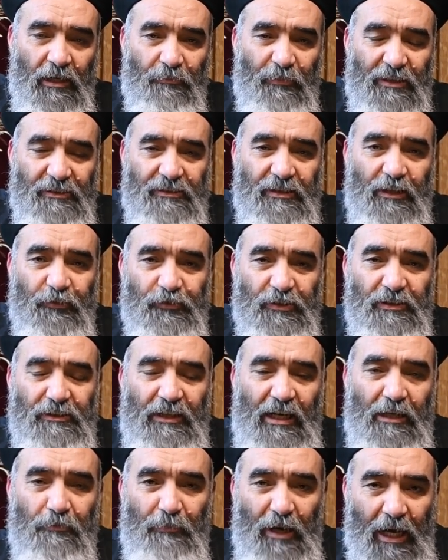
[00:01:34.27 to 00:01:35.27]
من
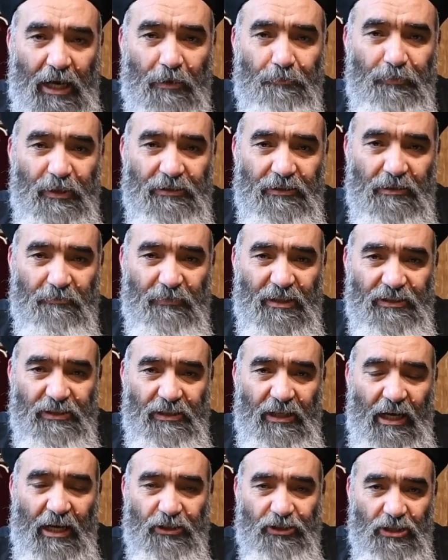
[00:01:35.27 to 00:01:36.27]
سيفصلنا عن محبة
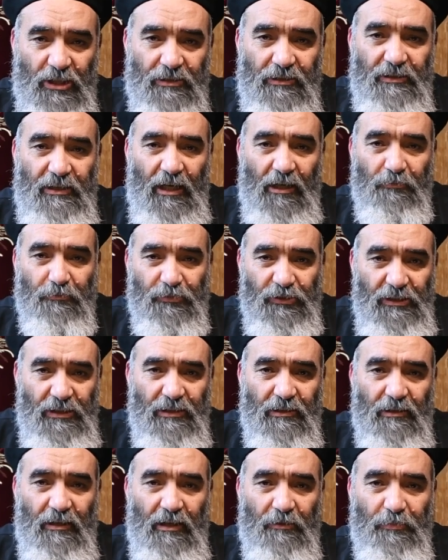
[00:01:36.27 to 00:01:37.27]
المسيح أشد أم
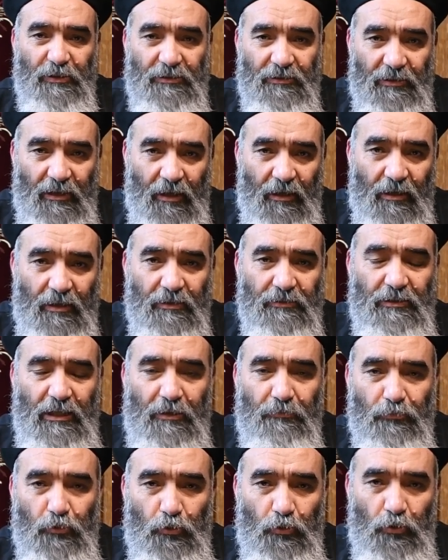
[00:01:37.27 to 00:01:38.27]
ضيق أم اضطهاد
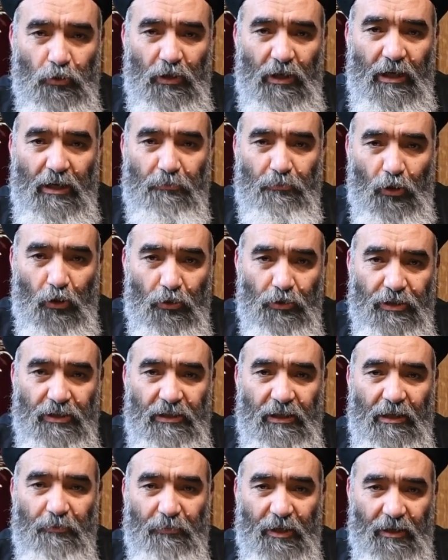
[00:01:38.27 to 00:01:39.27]
أم جوع أم
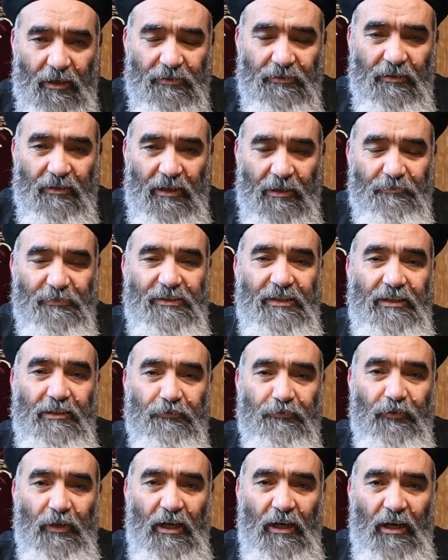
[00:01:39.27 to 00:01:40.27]
عري أم خطر أم
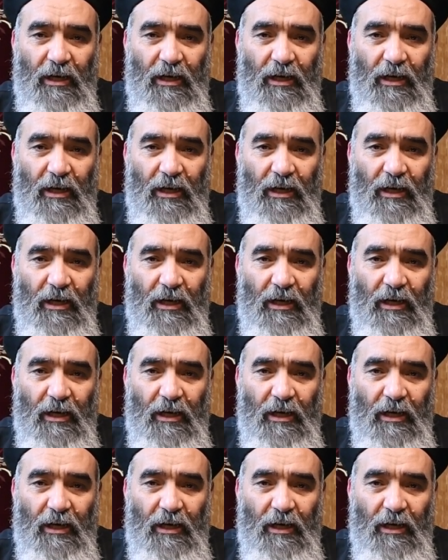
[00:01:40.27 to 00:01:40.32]
سيف